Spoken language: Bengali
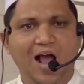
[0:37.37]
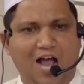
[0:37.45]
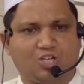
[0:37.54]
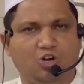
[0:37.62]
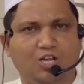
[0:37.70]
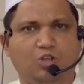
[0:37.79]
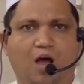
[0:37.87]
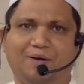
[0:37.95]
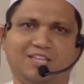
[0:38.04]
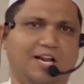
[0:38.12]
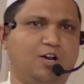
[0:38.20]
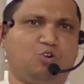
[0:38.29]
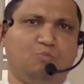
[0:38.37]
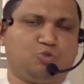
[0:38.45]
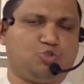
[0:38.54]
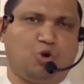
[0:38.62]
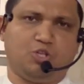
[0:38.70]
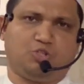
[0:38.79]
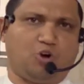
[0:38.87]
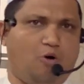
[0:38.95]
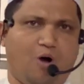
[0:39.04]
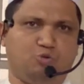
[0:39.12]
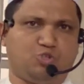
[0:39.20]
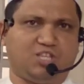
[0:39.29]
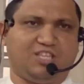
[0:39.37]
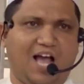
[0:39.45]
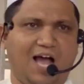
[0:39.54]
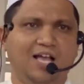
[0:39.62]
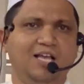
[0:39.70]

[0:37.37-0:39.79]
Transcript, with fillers: আসলে তো আমাদের এরকম চরিত্র হওয়া উচিত না